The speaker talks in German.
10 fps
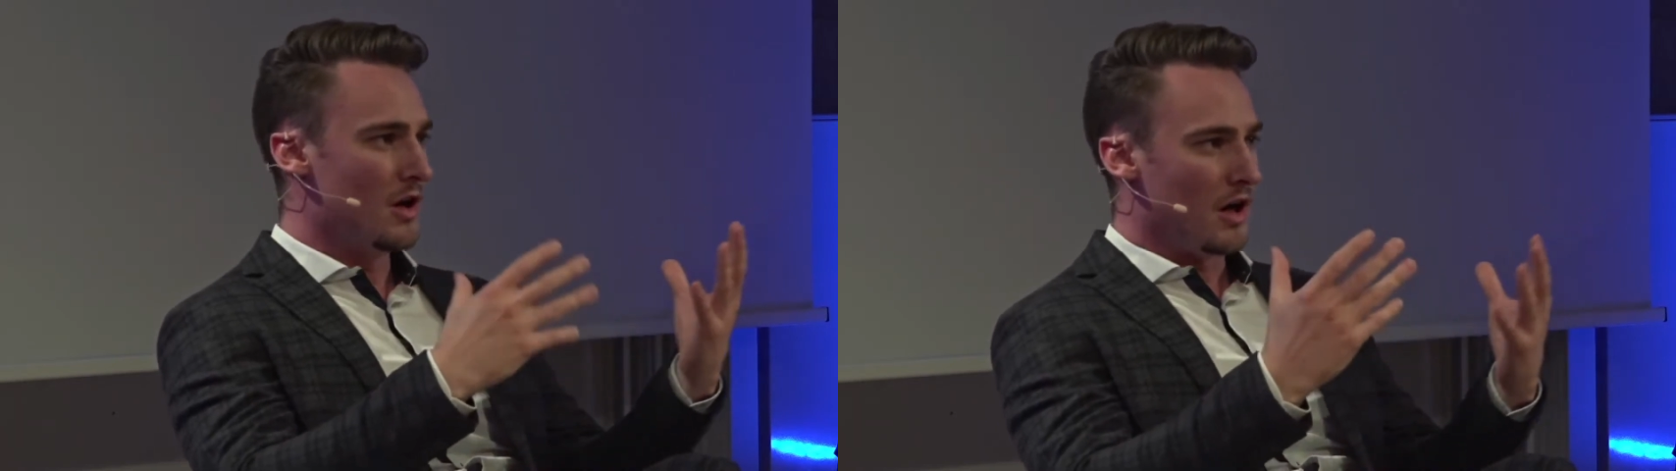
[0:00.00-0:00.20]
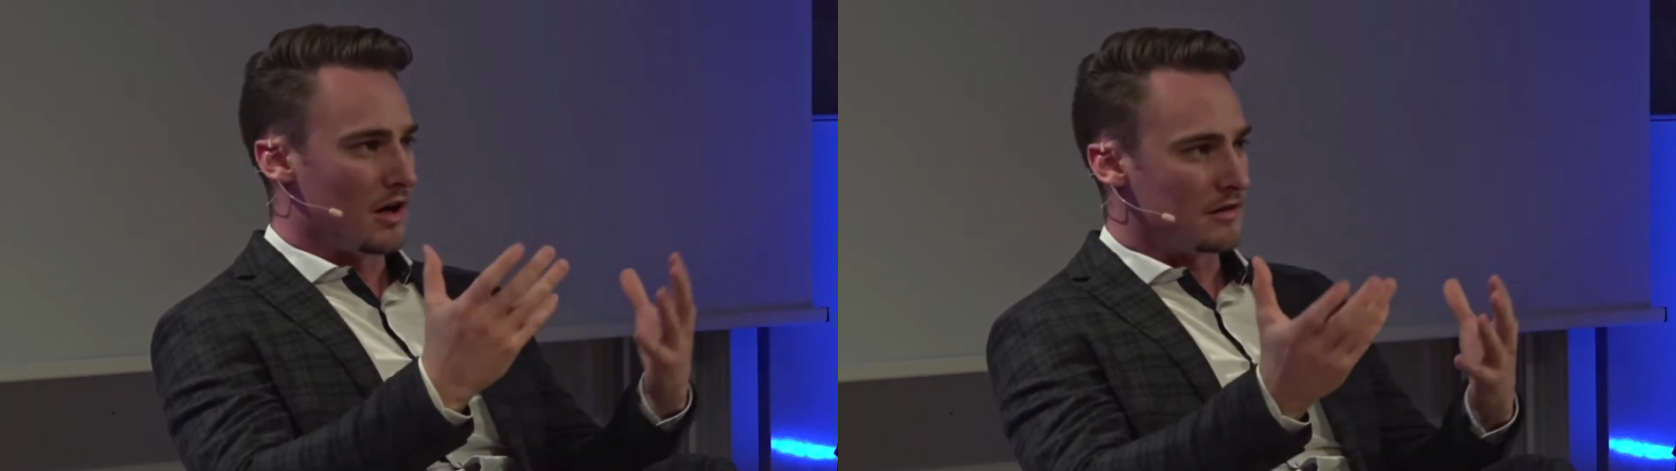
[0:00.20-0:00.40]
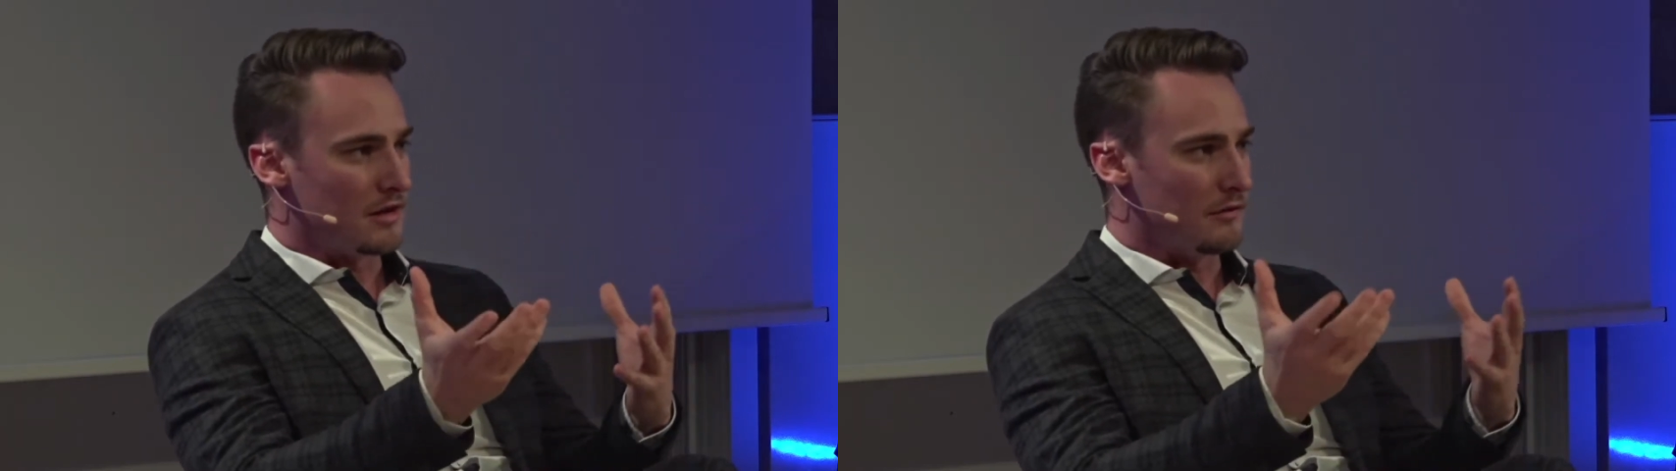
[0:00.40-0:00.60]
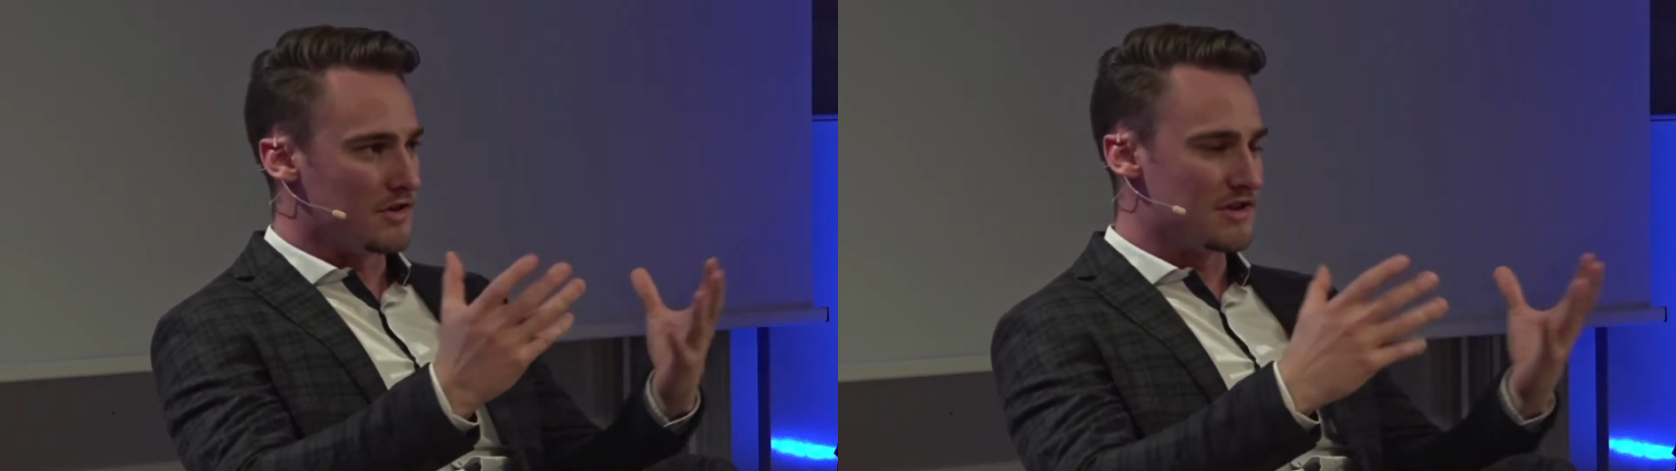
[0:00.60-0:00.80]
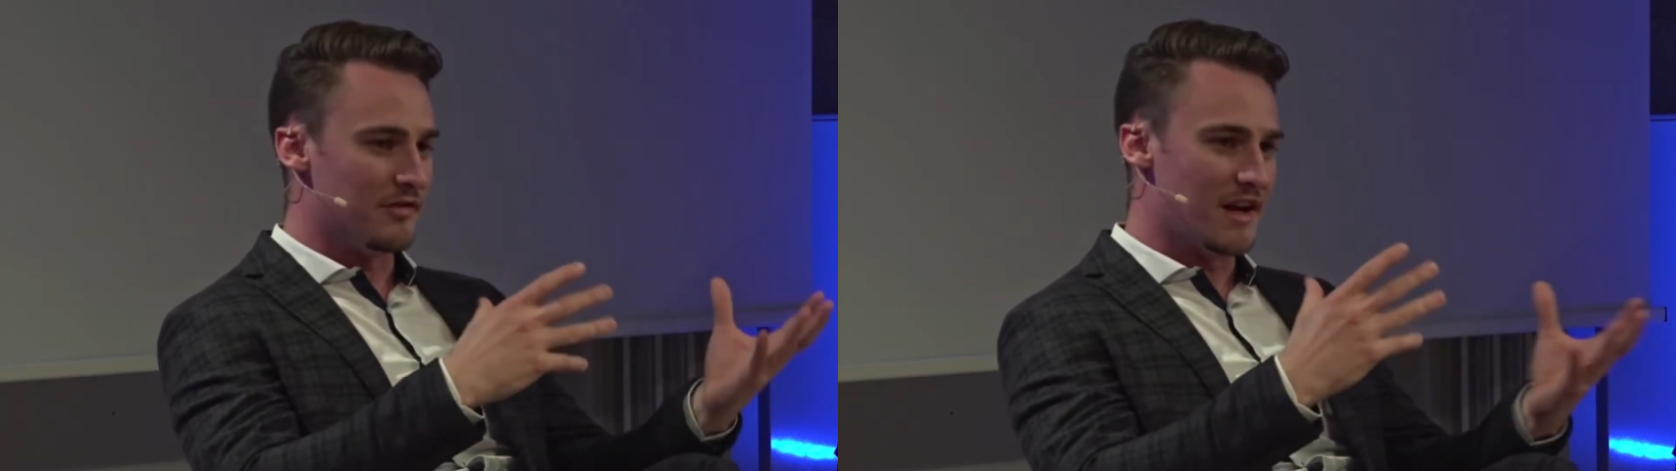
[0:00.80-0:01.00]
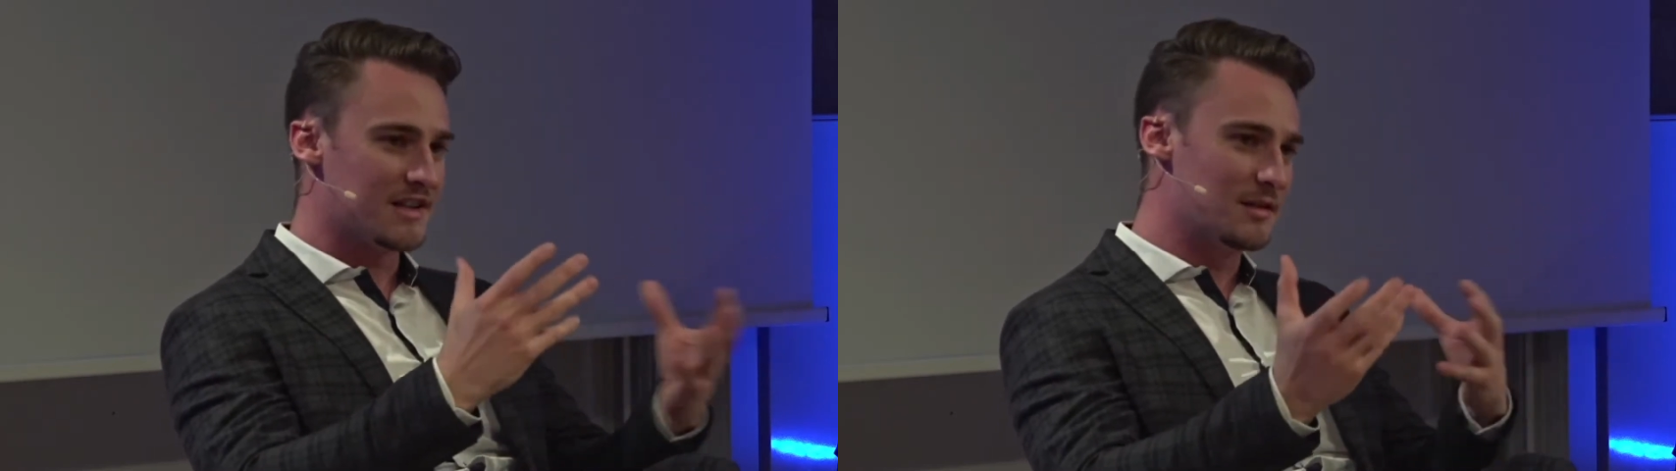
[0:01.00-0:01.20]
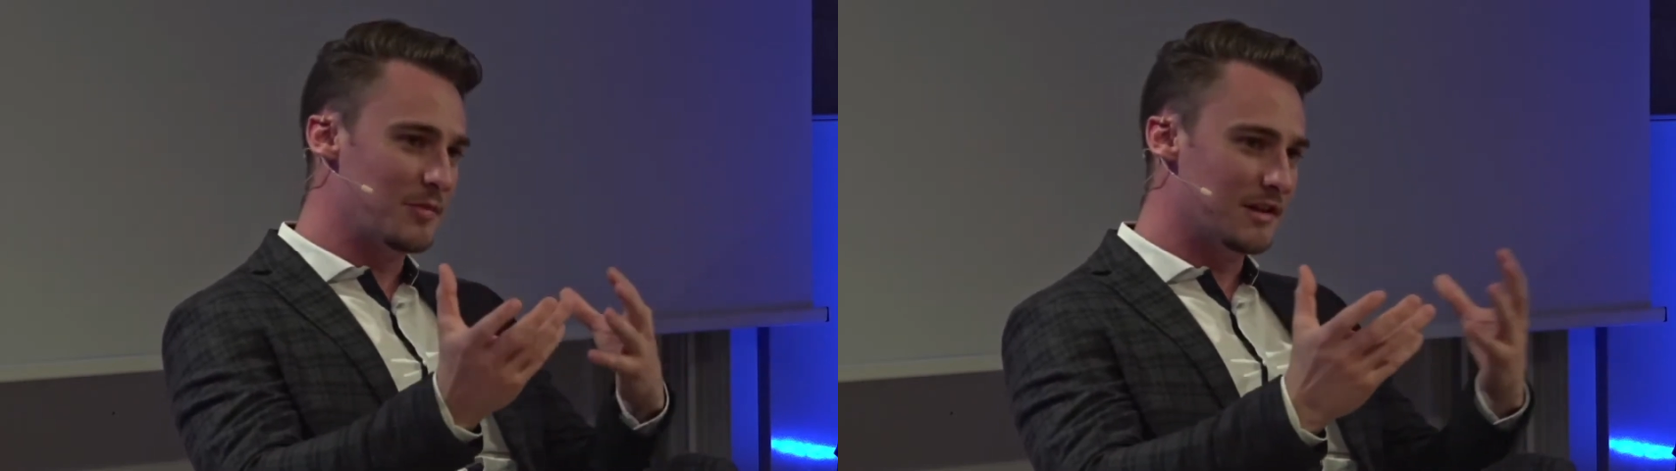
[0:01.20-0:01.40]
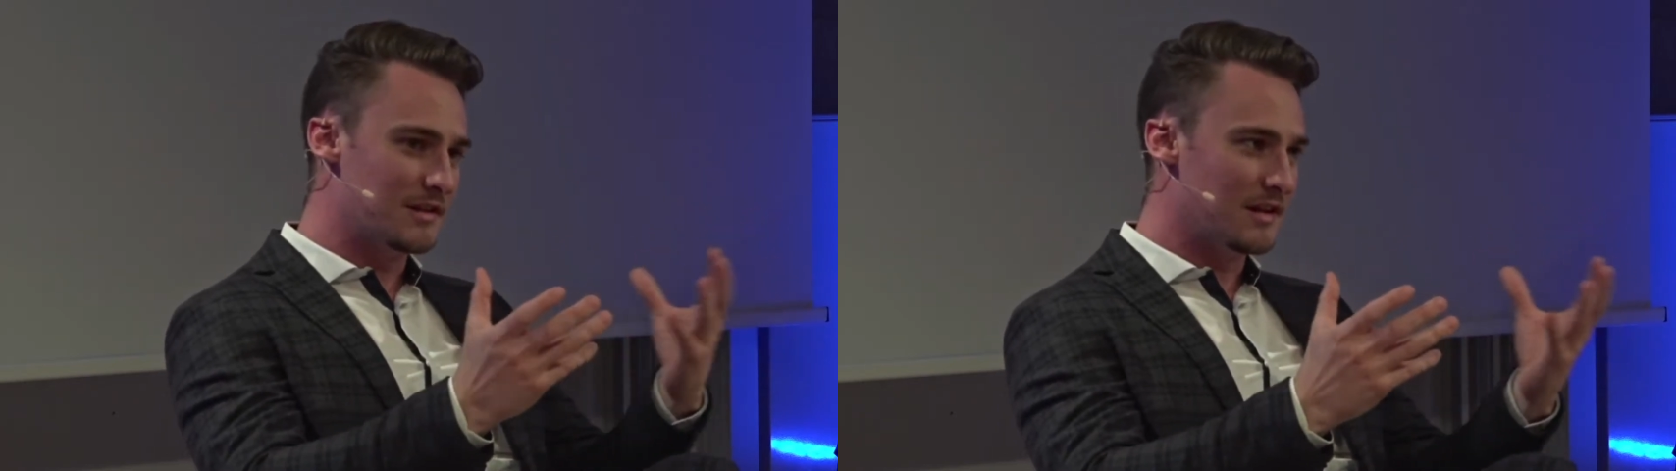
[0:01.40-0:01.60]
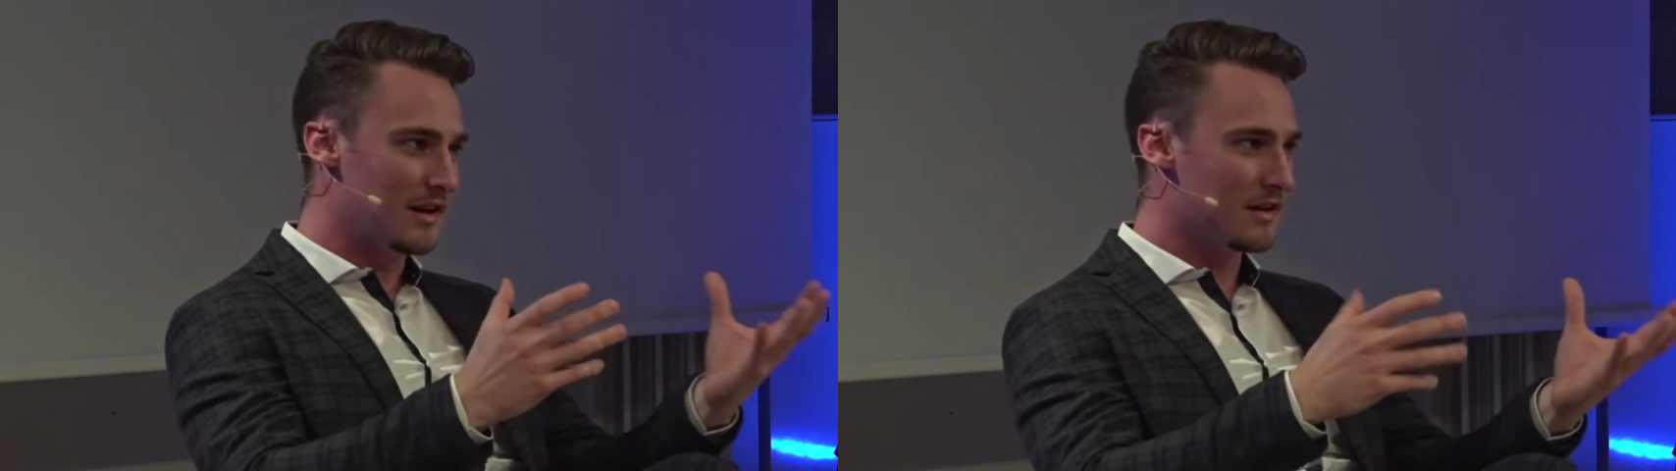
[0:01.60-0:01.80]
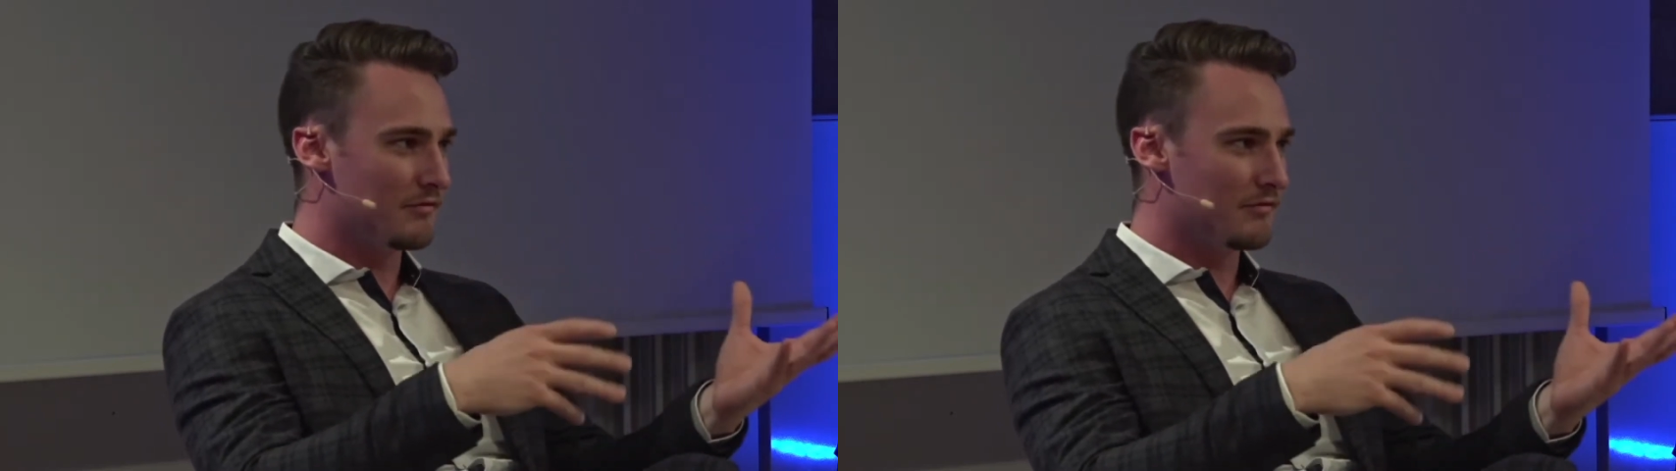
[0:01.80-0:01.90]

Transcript: hat eine gewisse Flexibilität,